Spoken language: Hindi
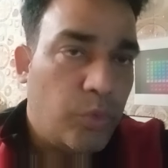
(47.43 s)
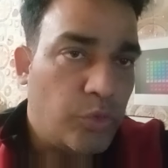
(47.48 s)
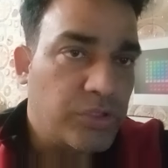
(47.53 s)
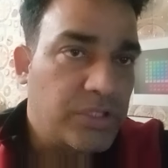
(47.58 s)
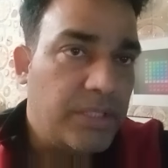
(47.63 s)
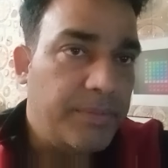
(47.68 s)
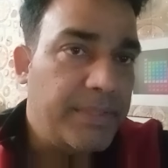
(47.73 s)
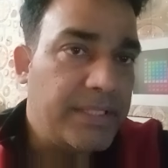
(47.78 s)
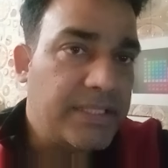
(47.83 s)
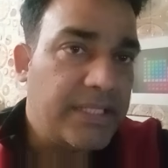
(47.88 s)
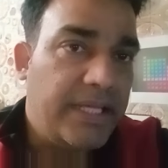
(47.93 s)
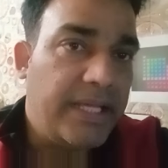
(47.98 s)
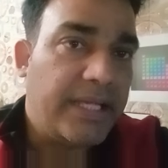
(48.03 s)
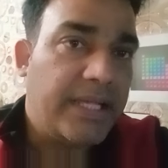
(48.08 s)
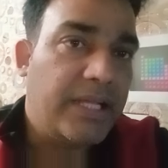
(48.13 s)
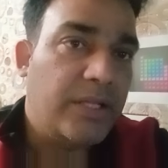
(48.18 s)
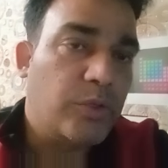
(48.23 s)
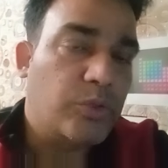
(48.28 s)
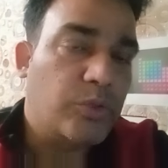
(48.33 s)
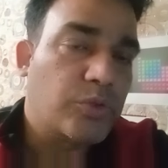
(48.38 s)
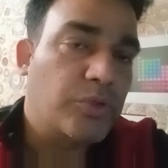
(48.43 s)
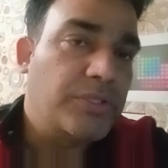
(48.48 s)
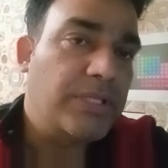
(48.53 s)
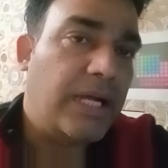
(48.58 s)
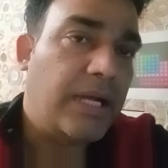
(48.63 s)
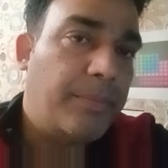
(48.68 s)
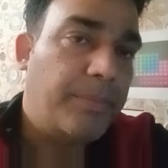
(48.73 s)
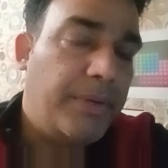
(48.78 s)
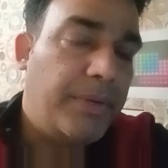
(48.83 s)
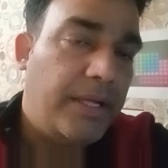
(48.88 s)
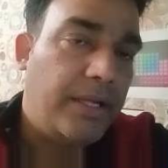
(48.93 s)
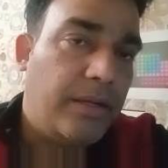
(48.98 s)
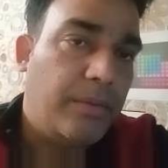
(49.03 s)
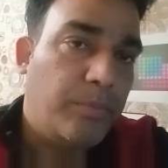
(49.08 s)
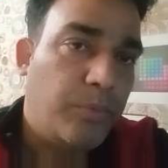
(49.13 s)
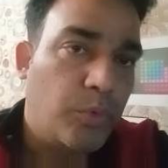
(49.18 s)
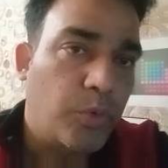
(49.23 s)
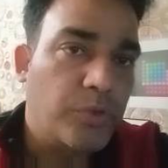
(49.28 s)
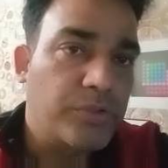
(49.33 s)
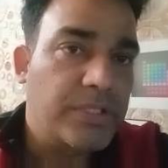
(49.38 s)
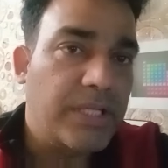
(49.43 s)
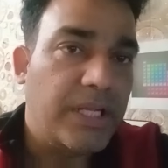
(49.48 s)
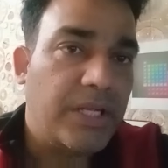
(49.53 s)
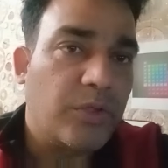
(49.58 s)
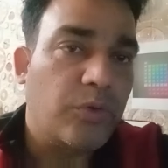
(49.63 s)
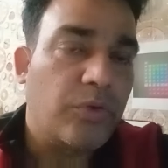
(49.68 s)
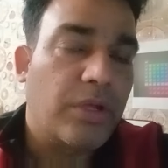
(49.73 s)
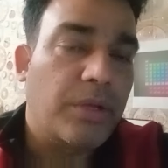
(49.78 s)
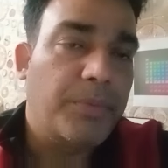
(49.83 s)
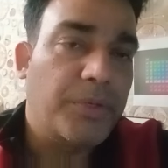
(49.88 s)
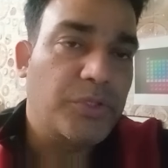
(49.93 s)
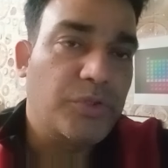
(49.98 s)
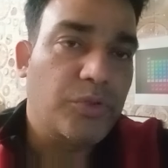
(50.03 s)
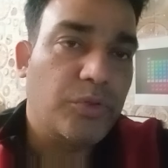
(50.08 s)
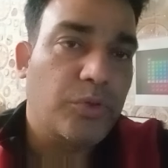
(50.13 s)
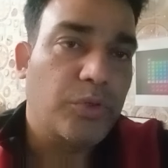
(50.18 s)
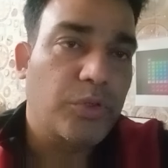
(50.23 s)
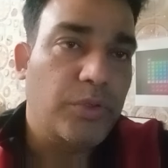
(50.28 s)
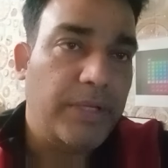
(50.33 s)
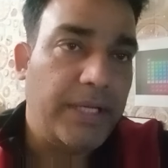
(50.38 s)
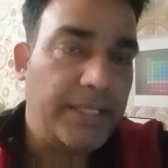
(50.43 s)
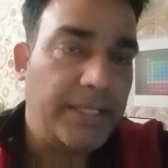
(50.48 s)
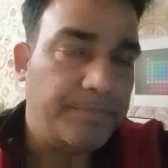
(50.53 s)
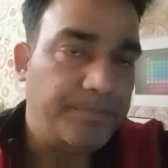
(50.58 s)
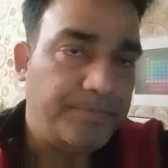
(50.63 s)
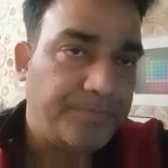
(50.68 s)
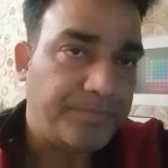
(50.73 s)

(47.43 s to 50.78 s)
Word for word: उसी में से एक है दोस्तों जहाँ पे पूर्व सैनिकों के बच्चों को जो है